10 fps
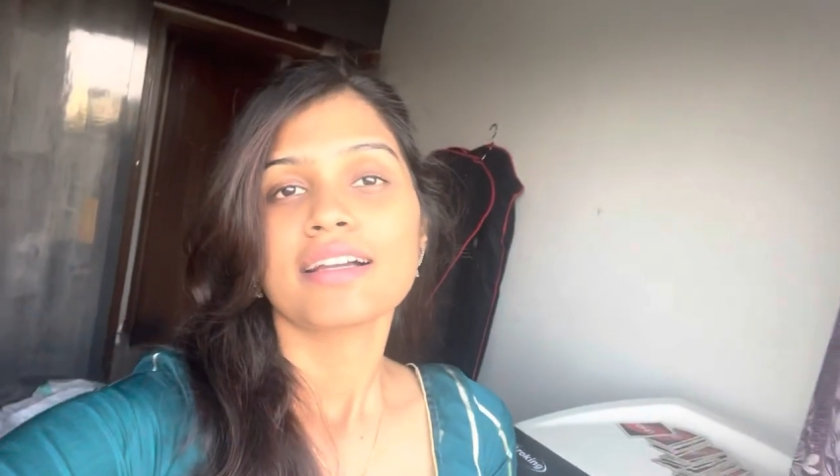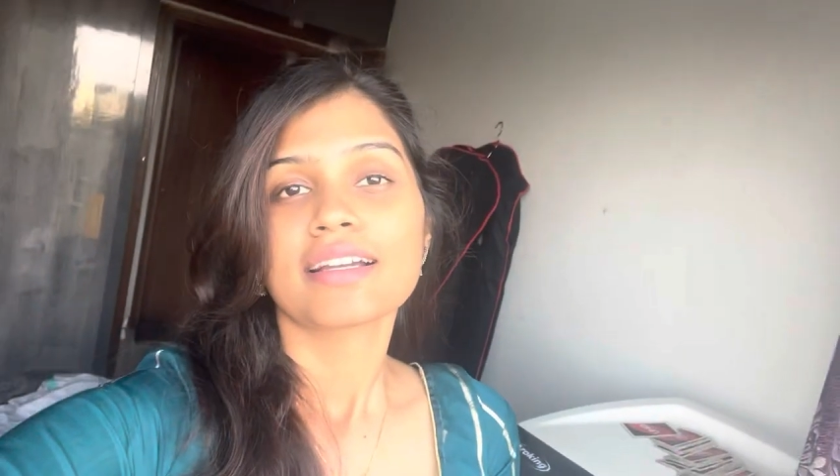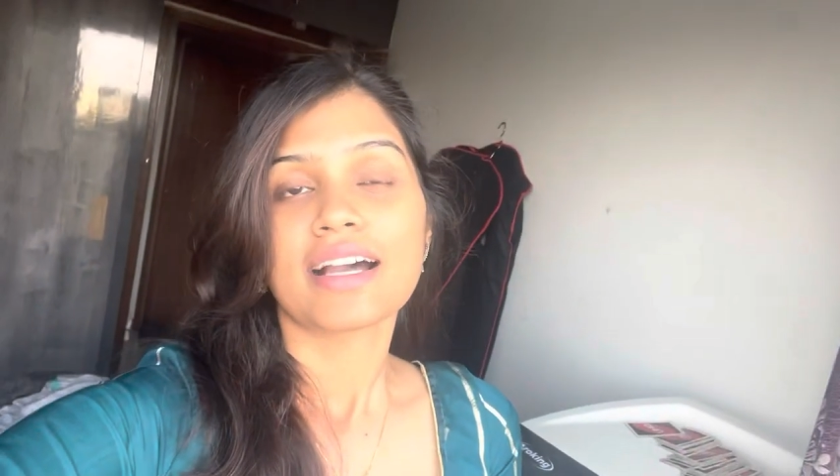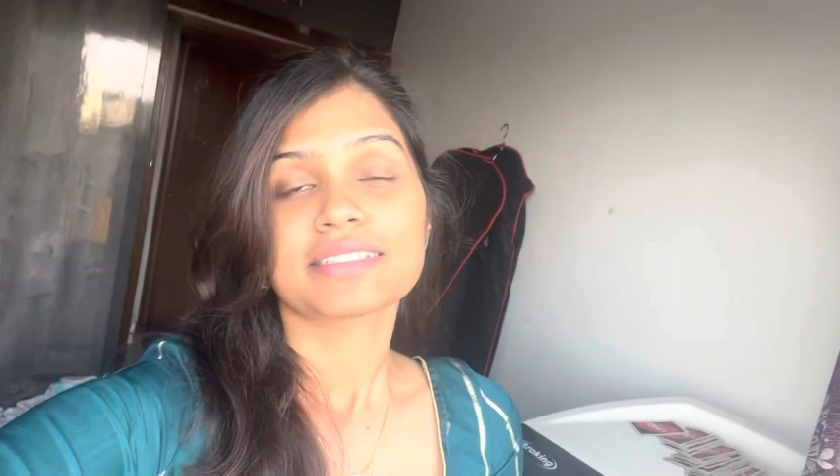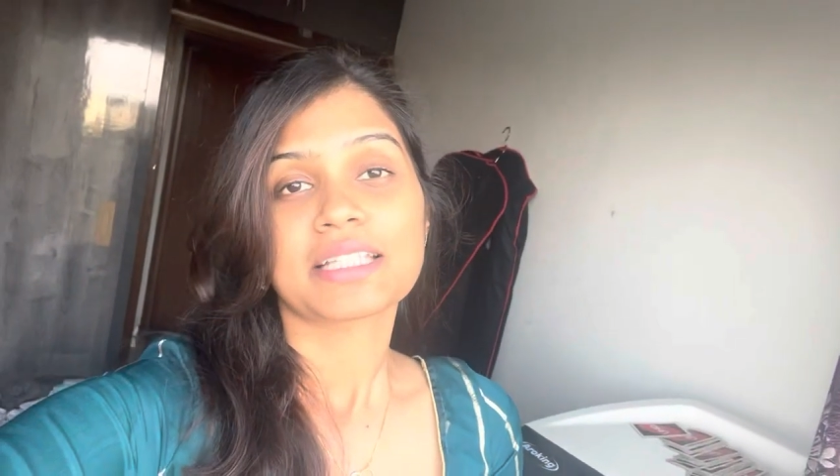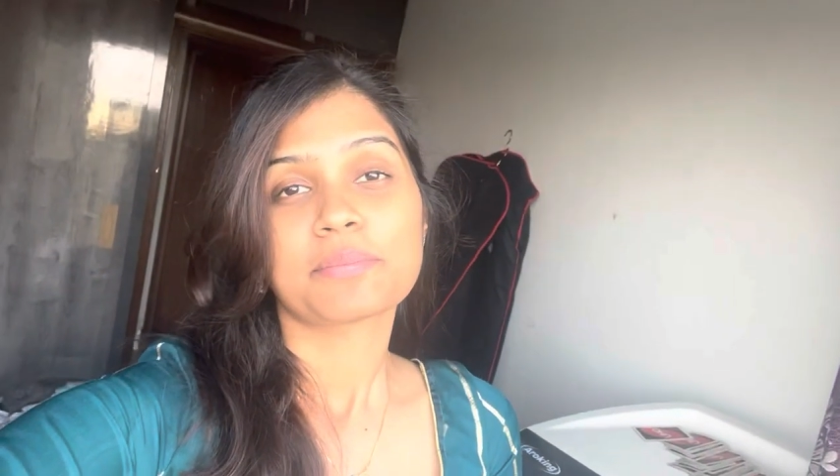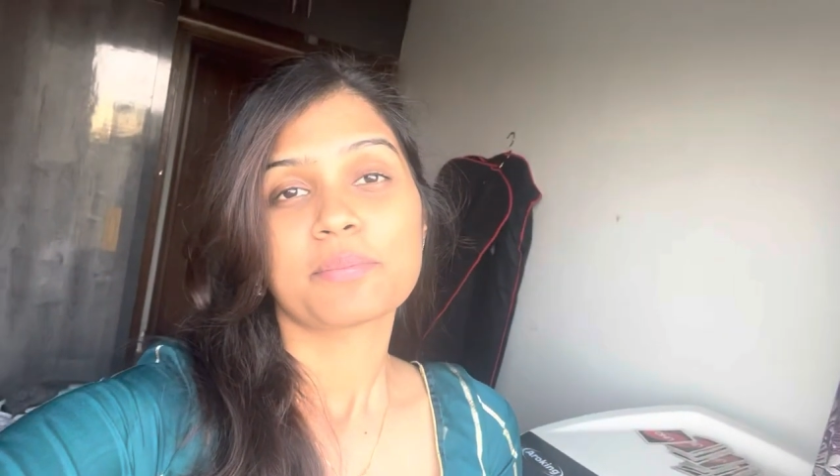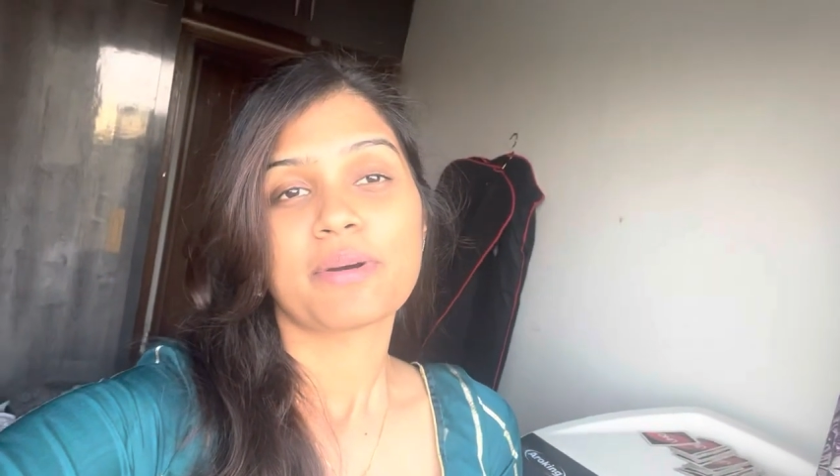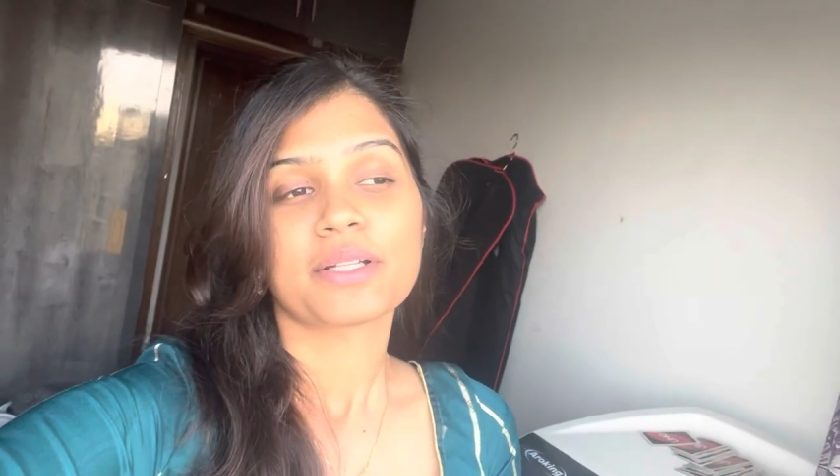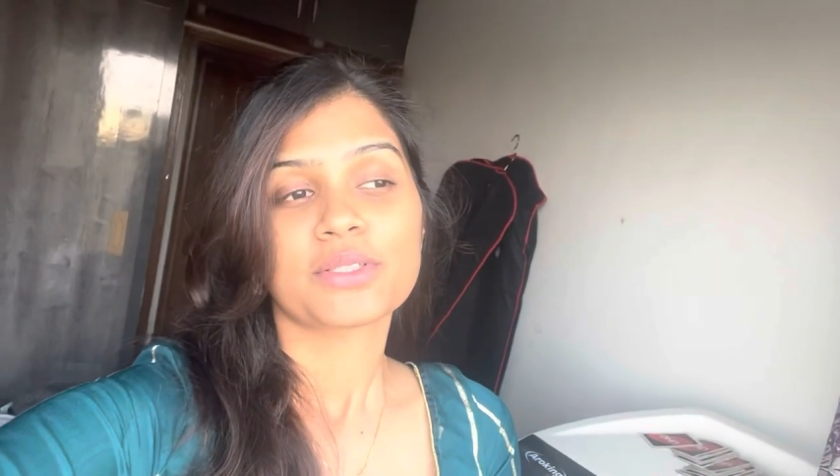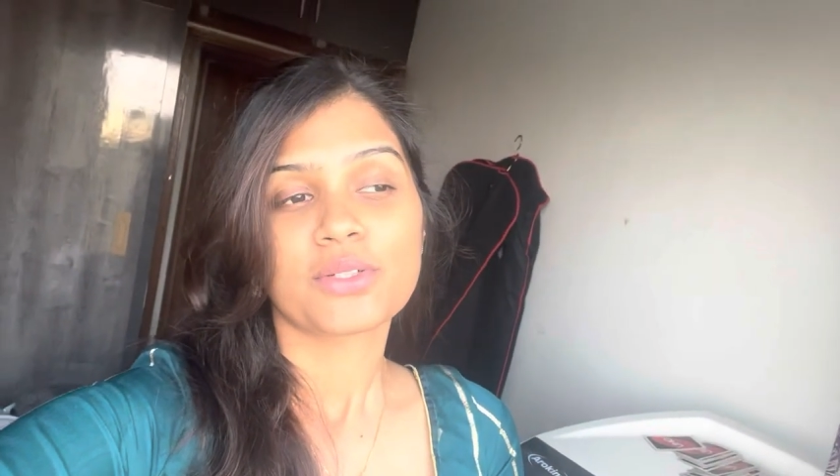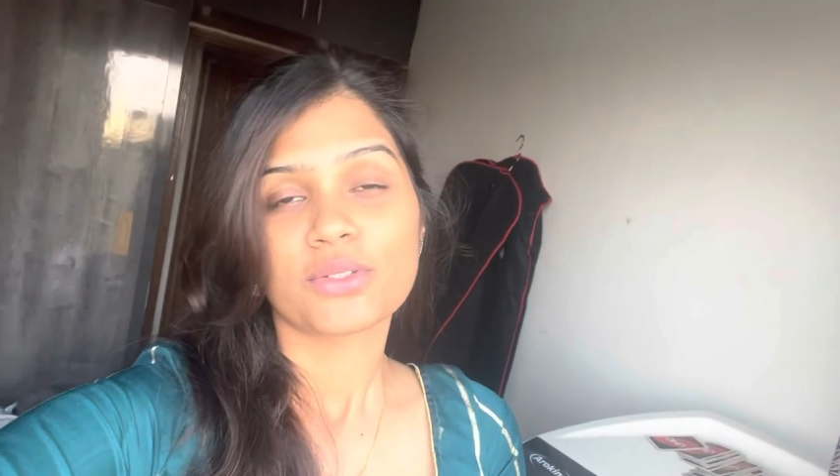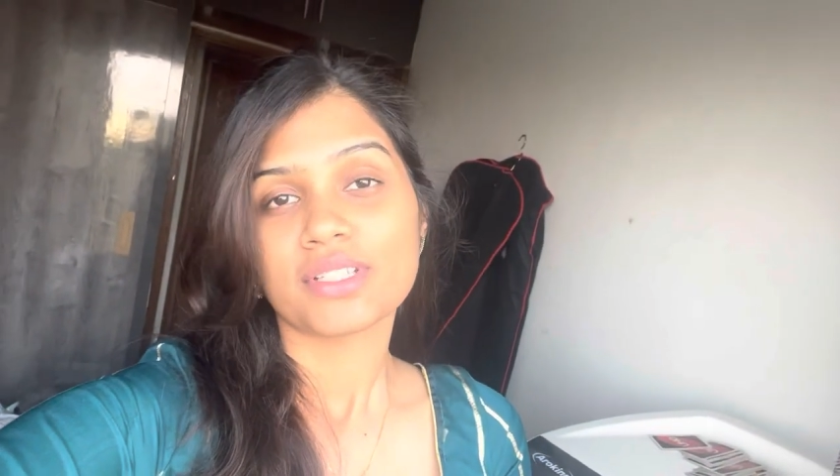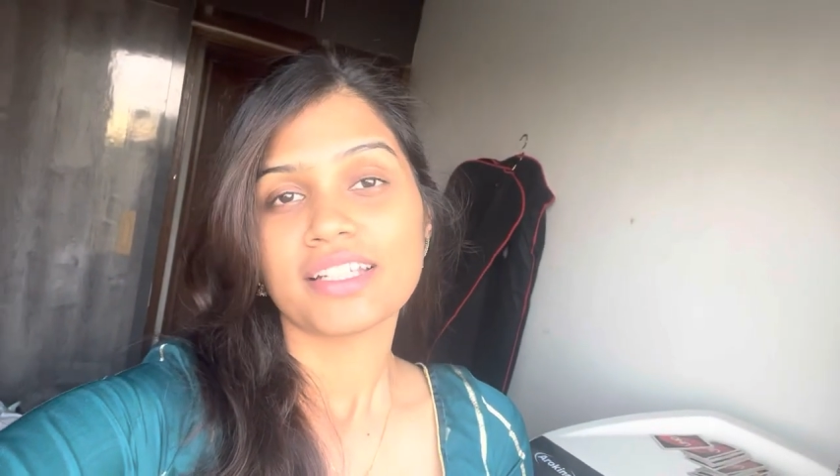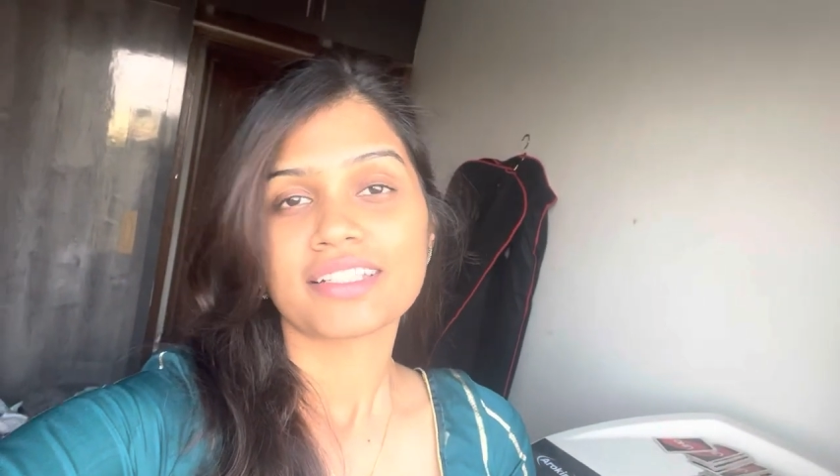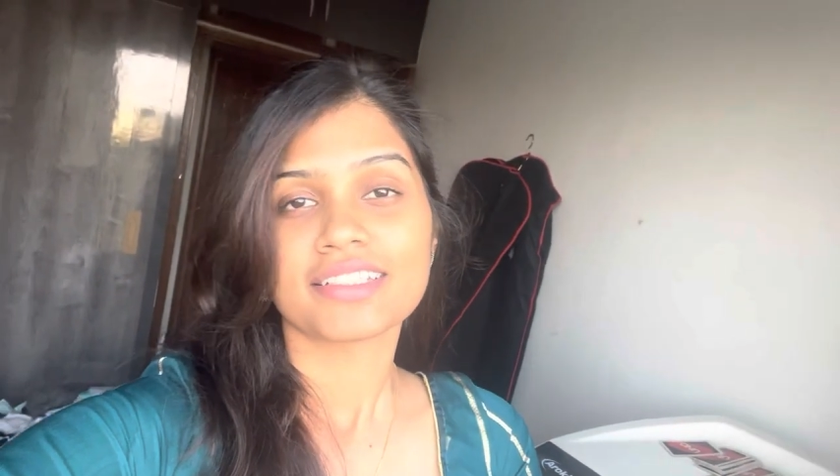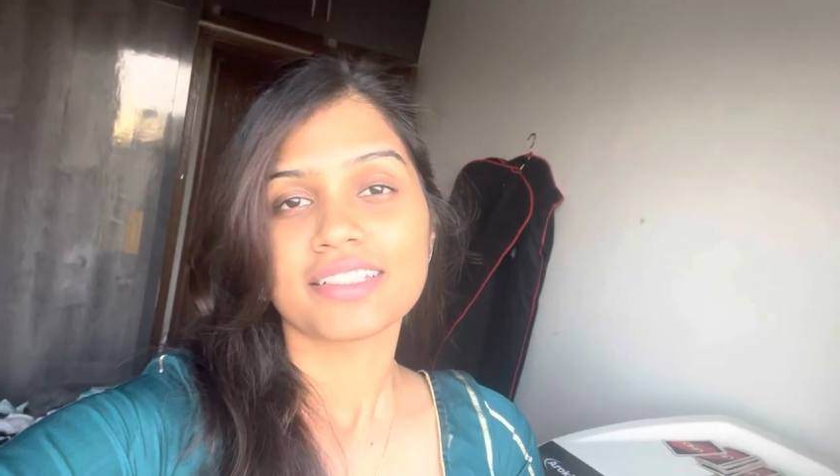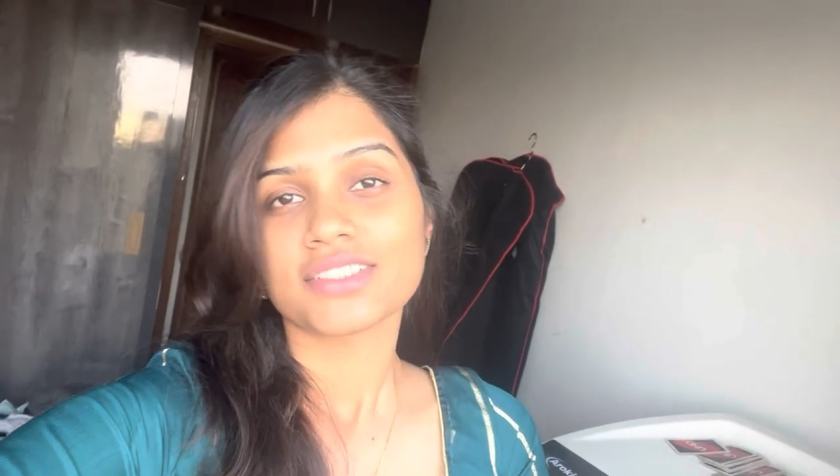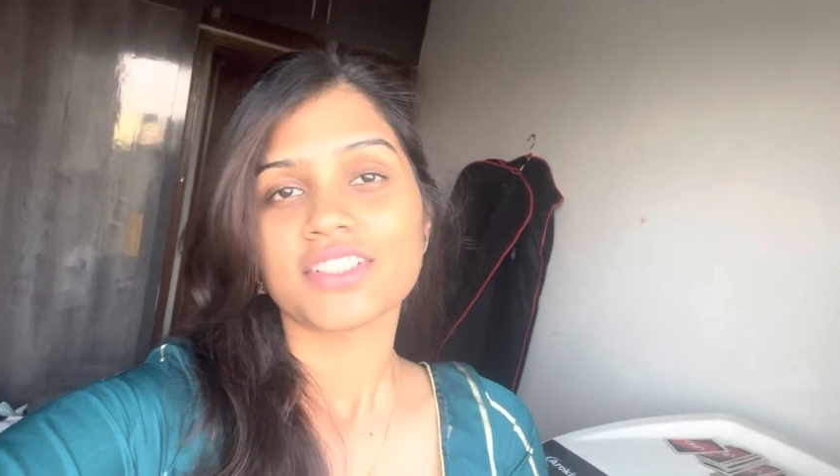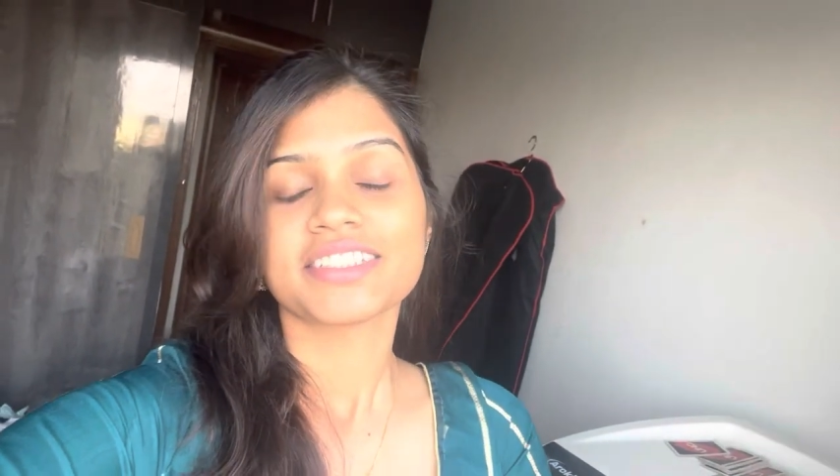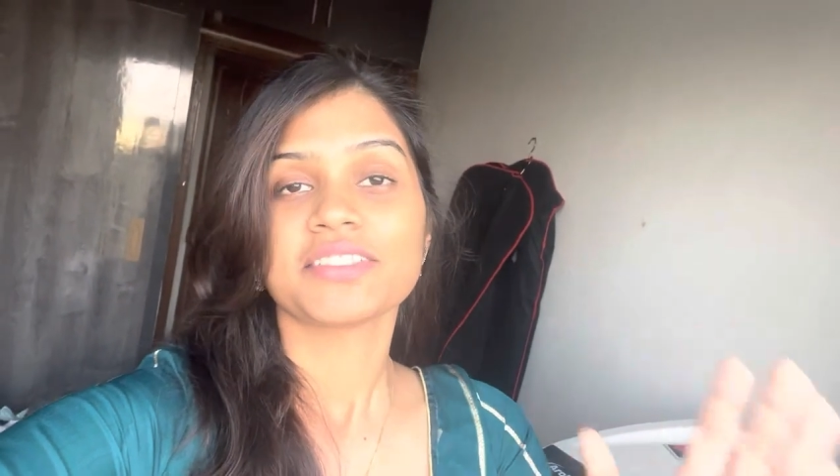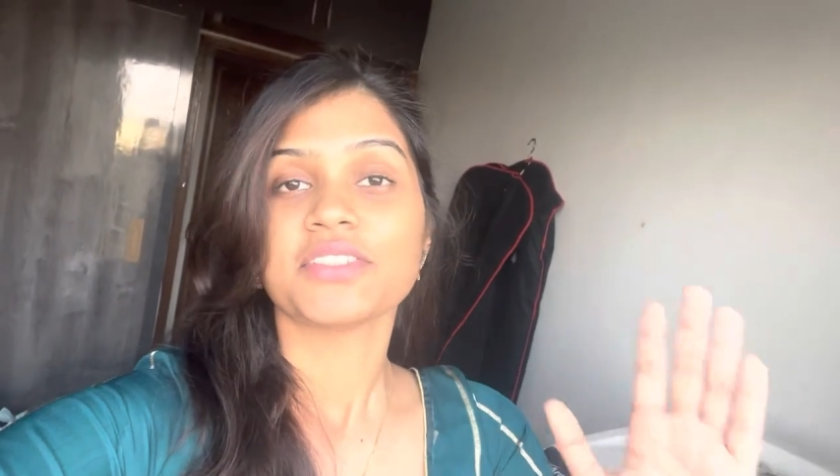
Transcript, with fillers: కాసేపు పండుకొని ఎడిటింగ్ చేసి